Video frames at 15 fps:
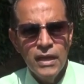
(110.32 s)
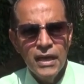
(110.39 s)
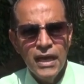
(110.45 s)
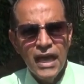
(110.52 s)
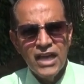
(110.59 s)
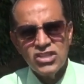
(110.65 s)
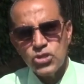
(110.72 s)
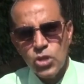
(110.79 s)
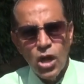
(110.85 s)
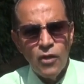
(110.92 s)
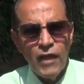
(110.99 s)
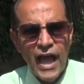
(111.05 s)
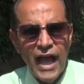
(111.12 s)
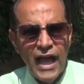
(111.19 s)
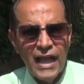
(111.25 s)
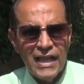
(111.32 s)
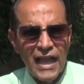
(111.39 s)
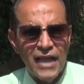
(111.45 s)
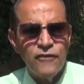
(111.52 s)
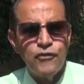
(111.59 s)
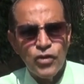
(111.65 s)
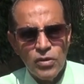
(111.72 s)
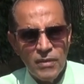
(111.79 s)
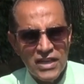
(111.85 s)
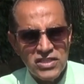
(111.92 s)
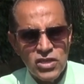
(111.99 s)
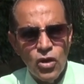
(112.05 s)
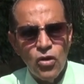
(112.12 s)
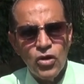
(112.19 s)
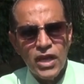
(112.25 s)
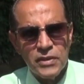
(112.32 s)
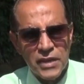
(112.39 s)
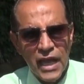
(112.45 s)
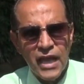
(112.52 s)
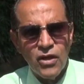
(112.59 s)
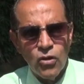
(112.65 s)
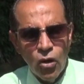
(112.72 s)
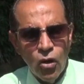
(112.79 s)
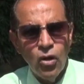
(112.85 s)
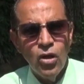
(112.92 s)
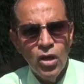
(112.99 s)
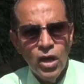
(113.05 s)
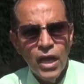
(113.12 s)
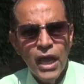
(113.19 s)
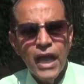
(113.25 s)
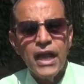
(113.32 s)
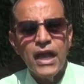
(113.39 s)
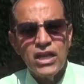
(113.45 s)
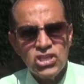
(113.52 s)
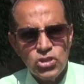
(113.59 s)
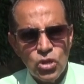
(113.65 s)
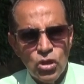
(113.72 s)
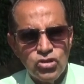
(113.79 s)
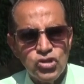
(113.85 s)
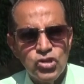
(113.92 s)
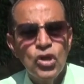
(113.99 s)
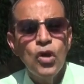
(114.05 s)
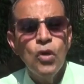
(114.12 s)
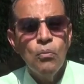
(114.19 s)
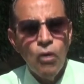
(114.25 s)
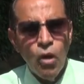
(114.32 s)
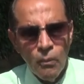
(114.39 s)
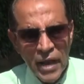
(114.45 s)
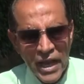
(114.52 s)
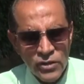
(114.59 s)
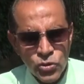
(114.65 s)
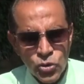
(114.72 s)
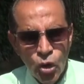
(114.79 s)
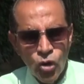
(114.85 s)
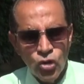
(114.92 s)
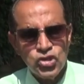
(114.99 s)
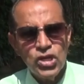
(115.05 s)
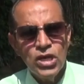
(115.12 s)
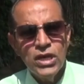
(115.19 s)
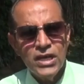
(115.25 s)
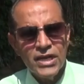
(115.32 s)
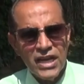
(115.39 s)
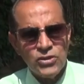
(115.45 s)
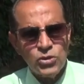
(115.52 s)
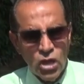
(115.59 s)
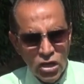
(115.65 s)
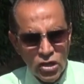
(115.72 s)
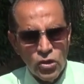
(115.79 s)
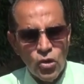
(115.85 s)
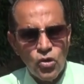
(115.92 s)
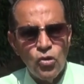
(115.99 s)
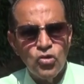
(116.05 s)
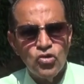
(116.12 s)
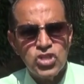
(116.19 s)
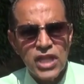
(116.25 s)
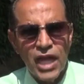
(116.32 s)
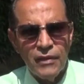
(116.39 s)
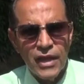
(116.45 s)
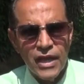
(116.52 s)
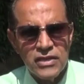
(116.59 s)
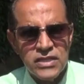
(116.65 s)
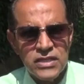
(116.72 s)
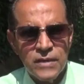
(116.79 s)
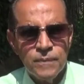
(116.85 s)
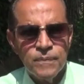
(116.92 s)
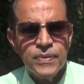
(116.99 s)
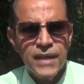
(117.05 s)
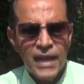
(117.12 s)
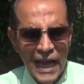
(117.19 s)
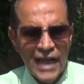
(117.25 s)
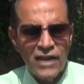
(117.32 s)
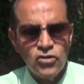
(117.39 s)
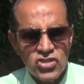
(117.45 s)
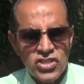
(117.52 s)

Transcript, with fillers: Es toda la información que tengo en estos momentos. Retorno con ustedes a los